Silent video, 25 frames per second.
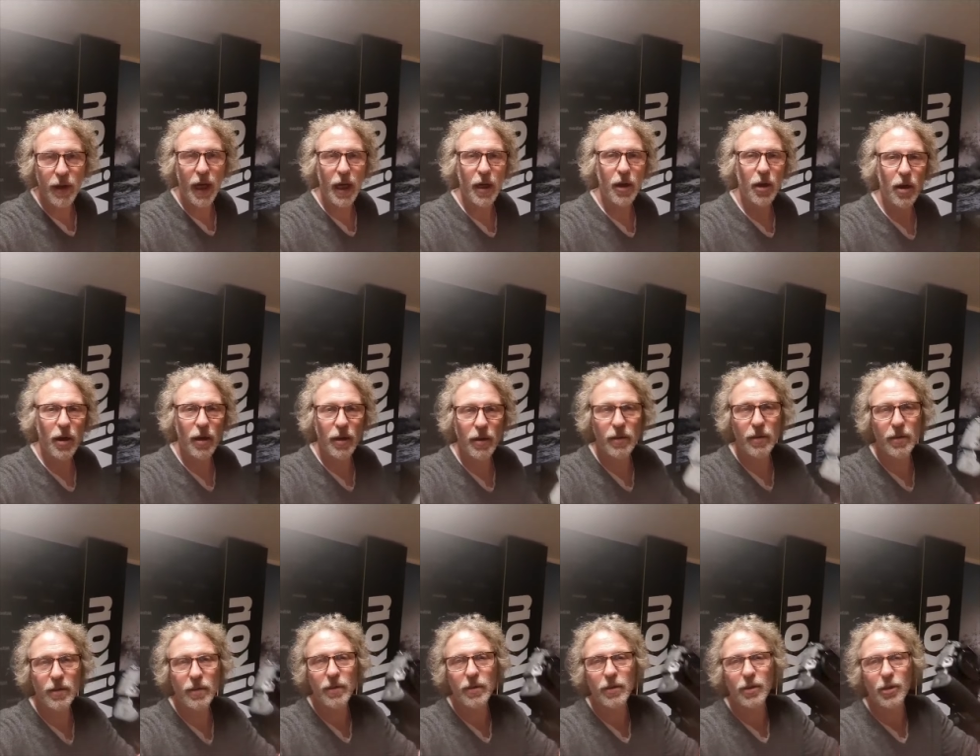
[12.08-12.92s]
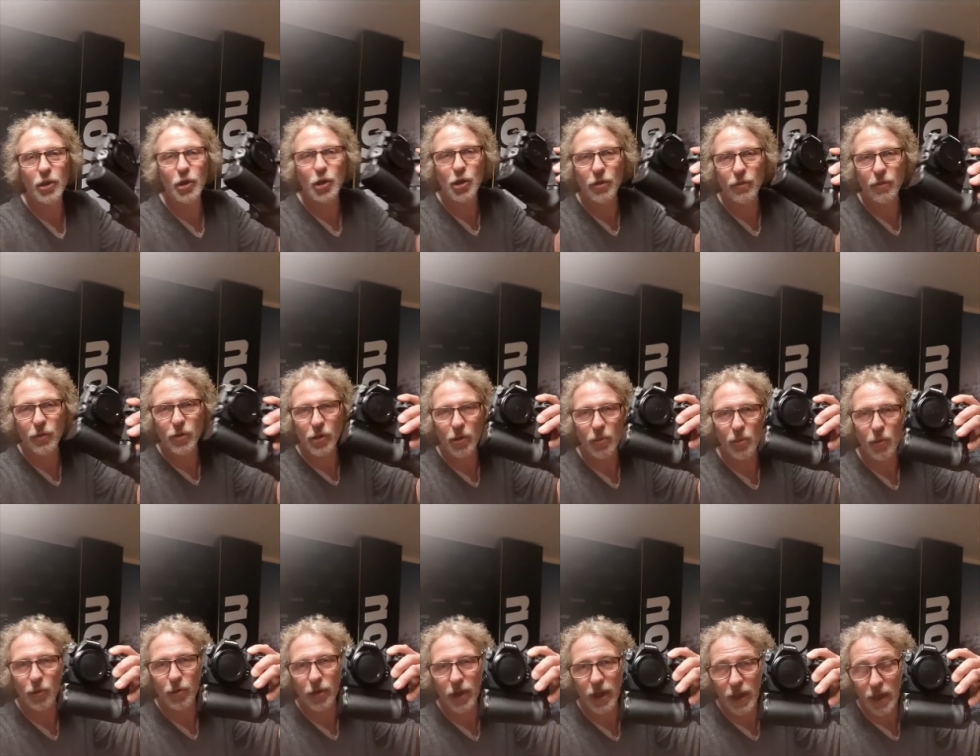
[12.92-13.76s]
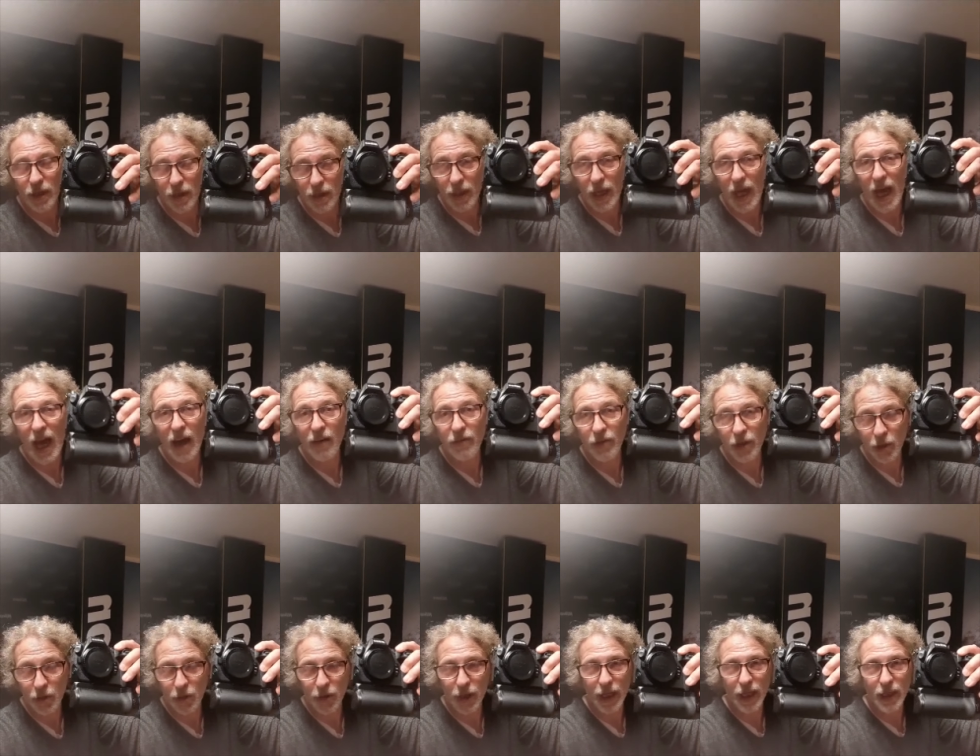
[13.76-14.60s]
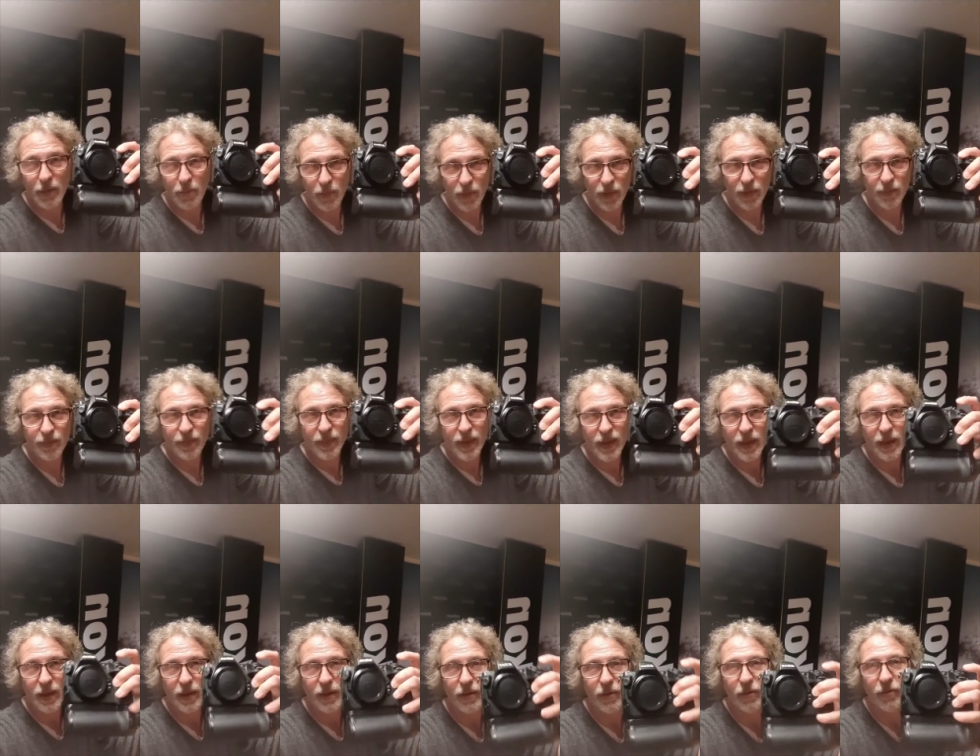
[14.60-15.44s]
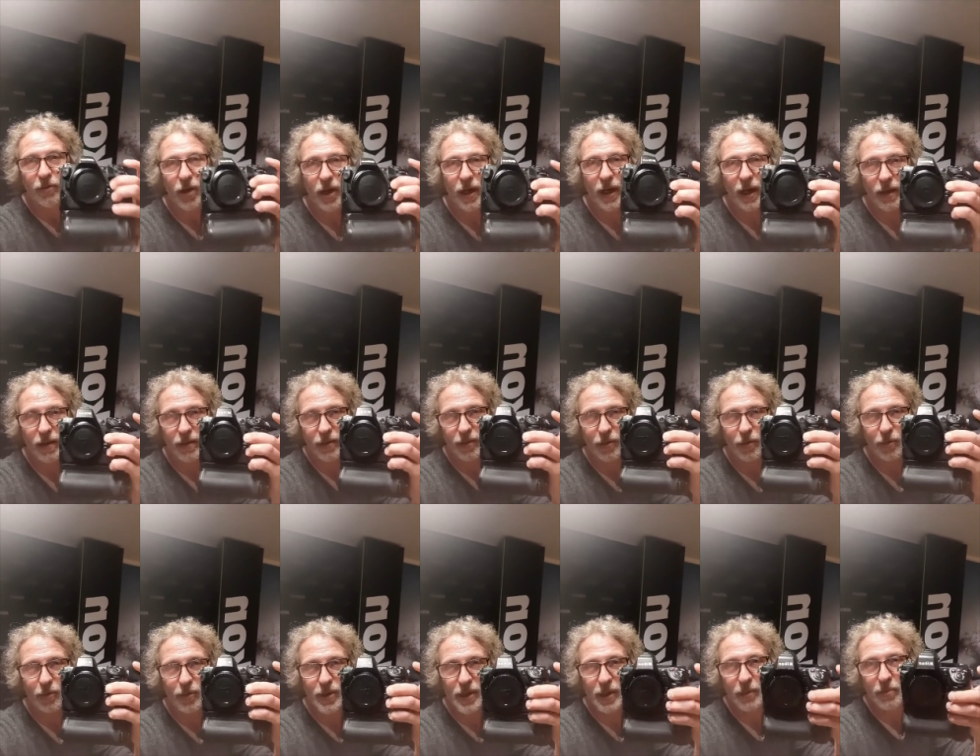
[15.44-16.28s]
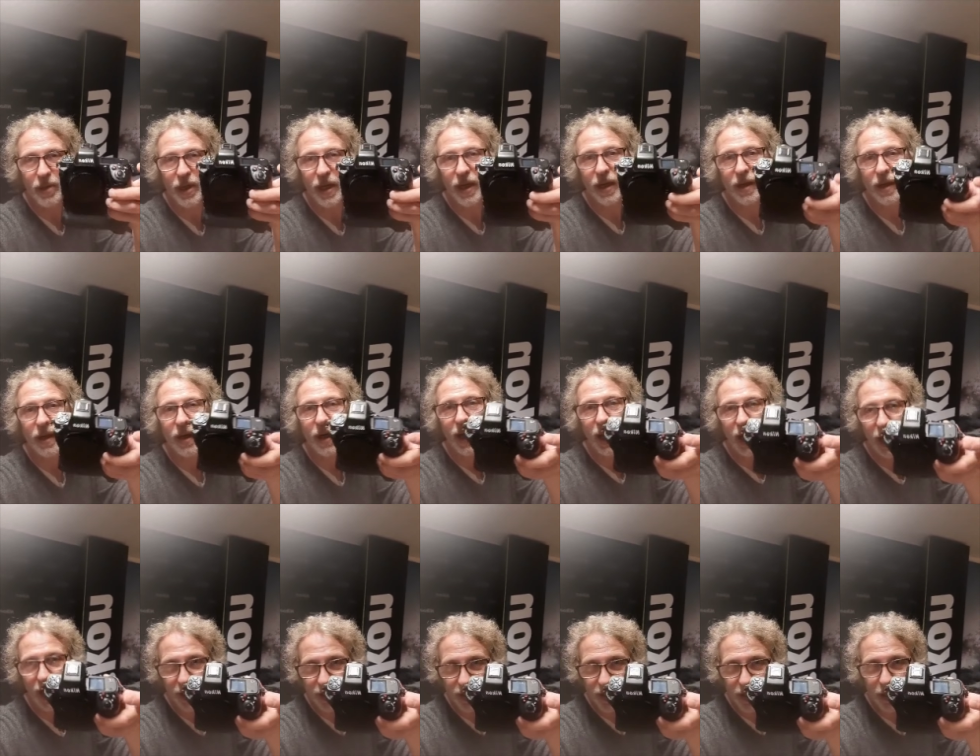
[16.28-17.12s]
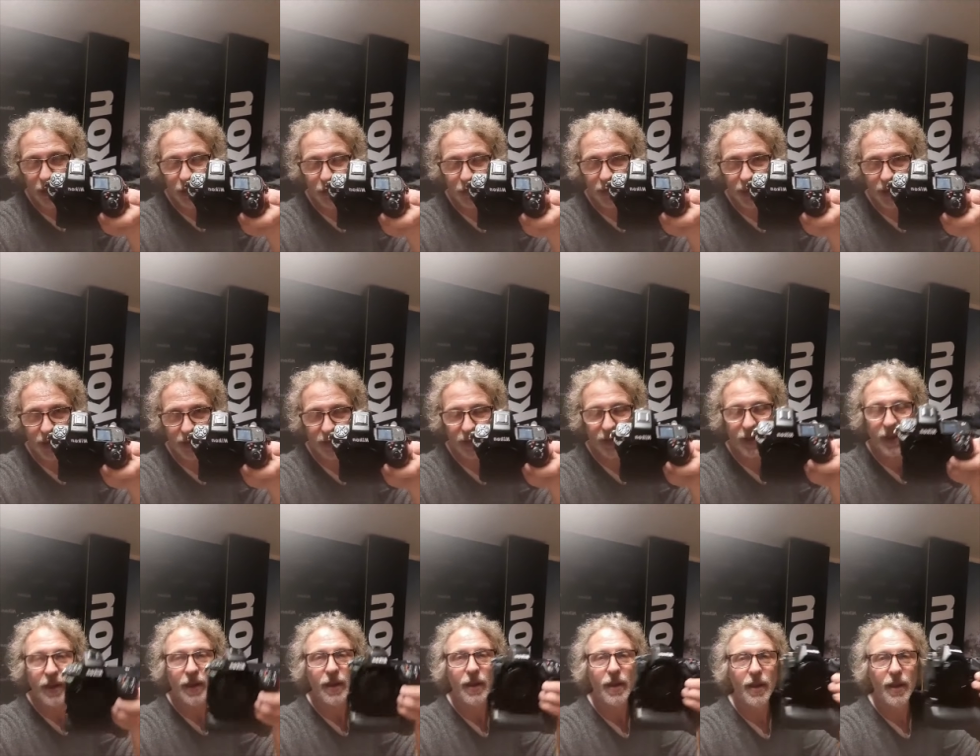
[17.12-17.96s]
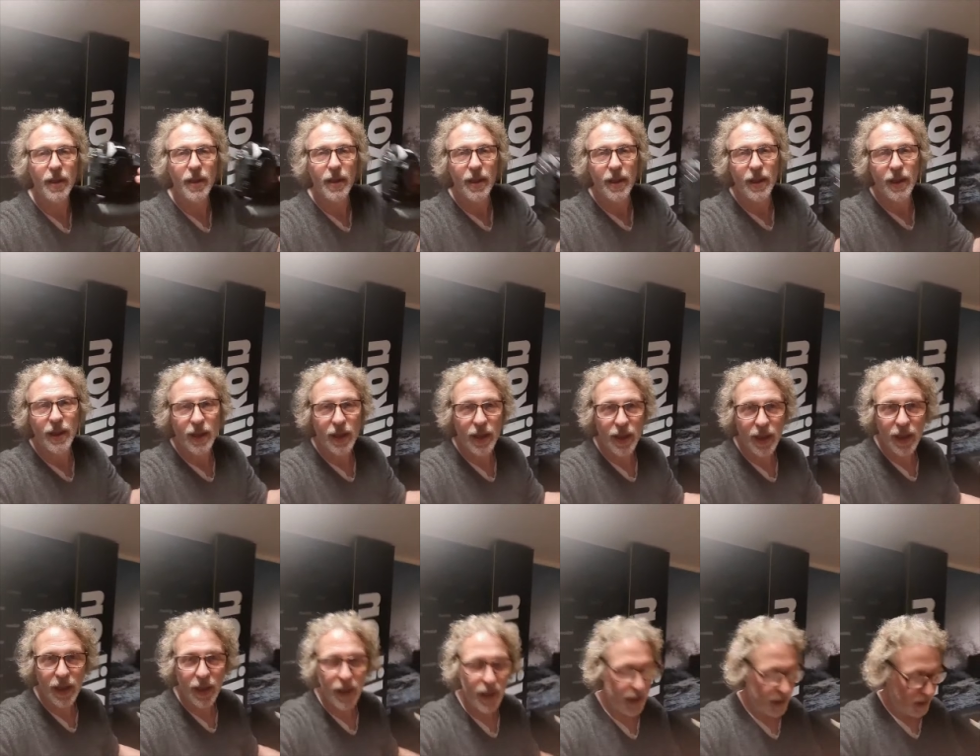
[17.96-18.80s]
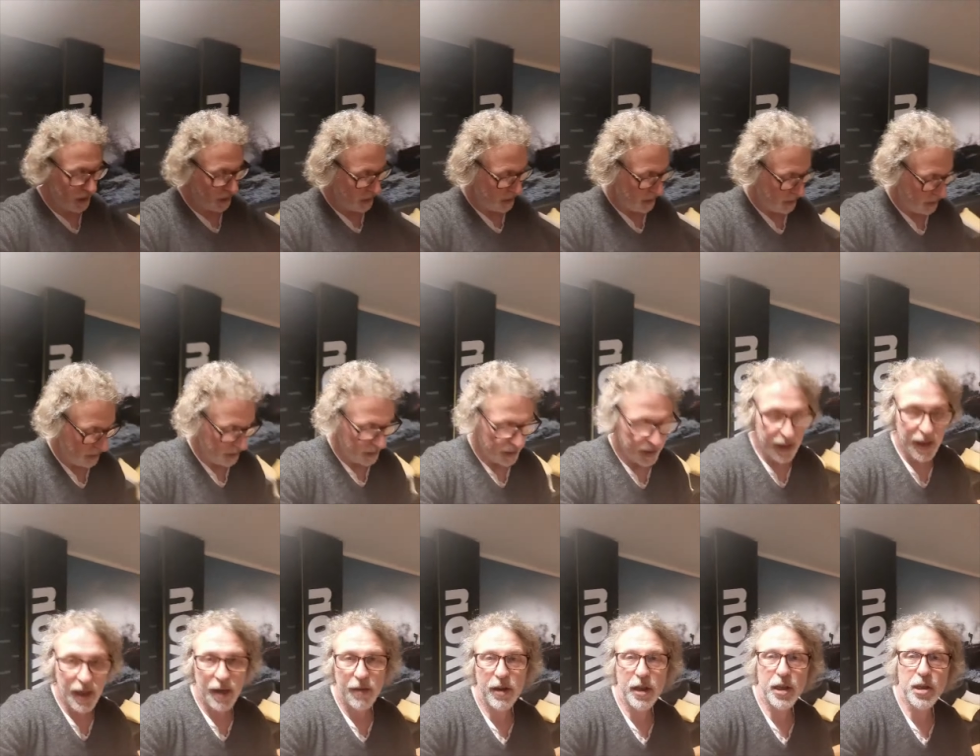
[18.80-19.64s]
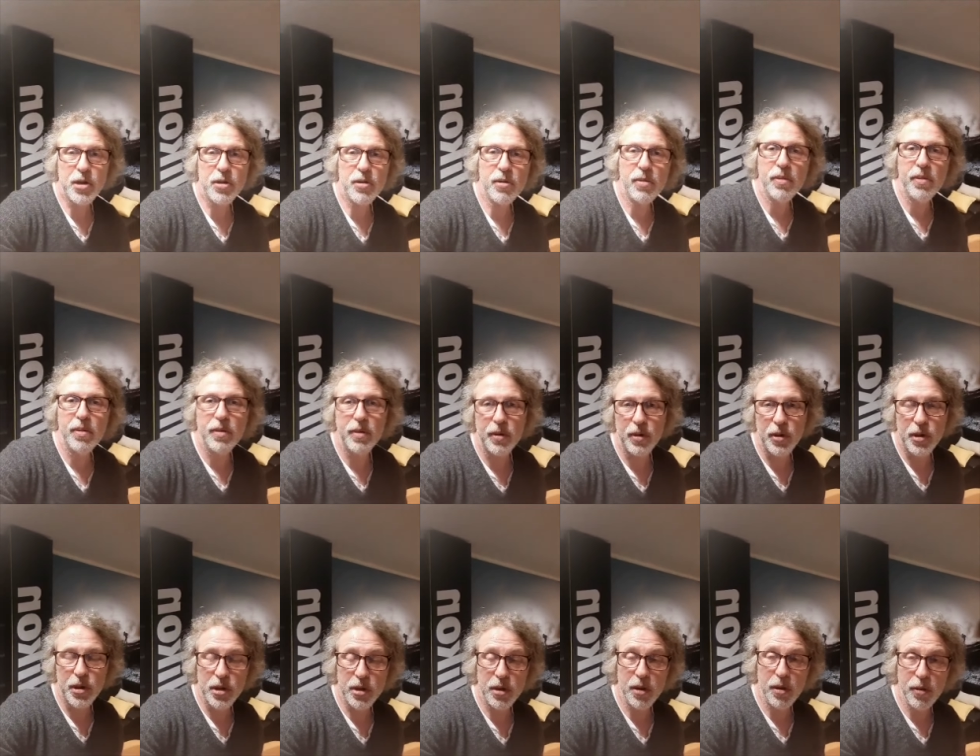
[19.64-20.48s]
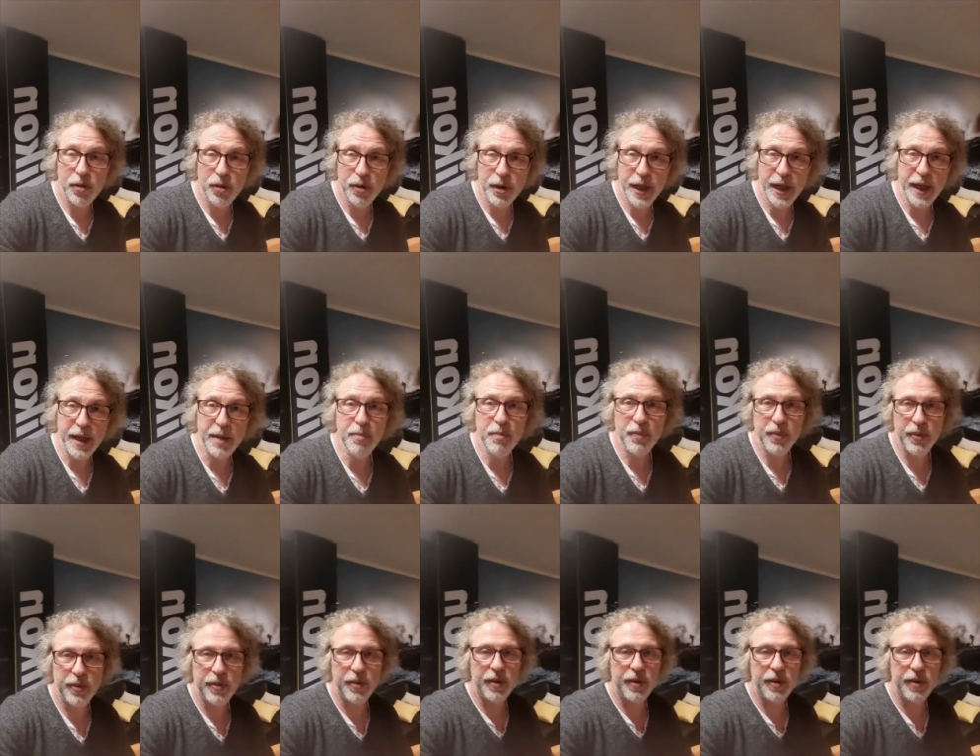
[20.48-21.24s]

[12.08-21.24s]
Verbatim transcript: Alors, je vous en montre un avec le grip. Voilà, donc c'est bien un Z8. Et la version sans le grip.